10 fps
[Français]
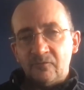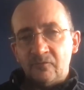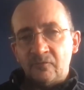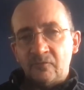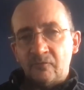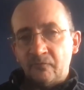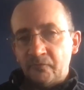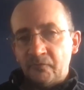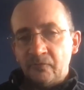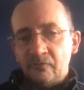une
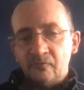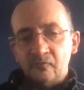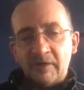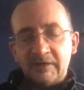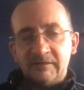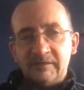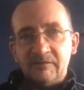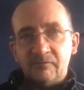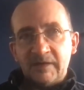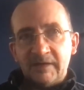confusion ou à
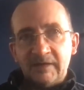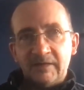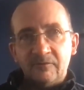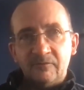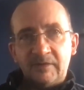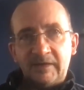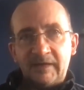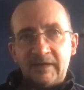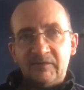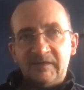dévoiler une
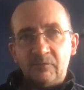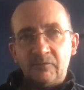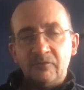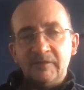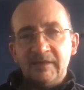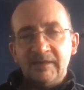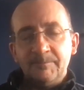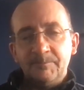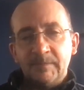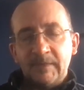réalité occultée,
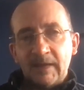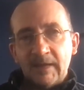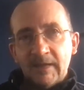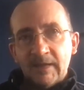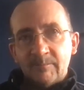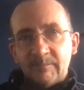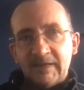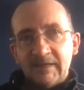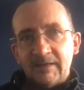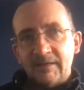
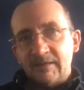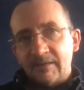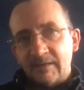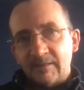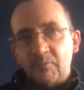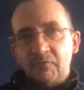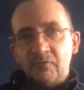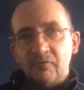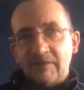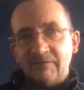mais
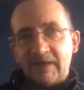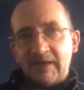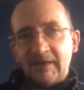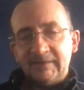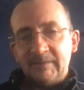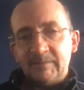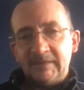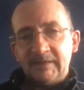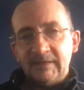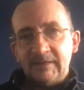plutôt à faire
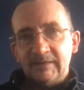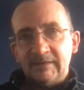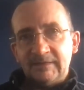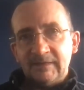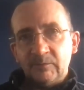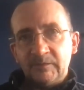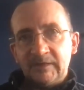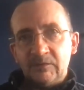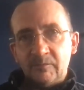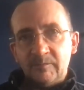accepter des
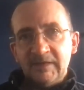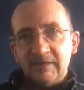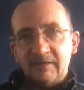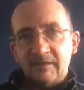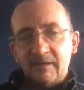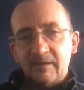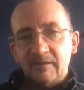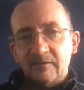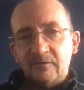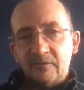énoncés nomiques
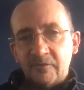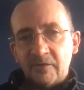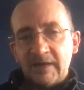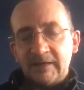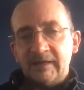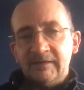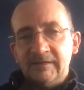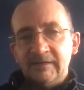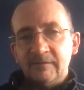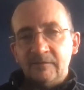que la
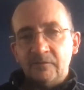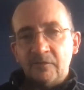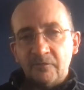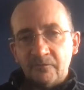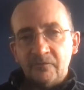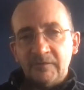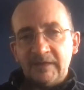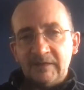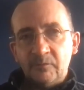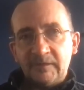réalité se refuse à
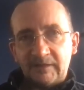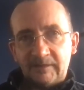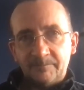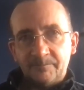illustrer.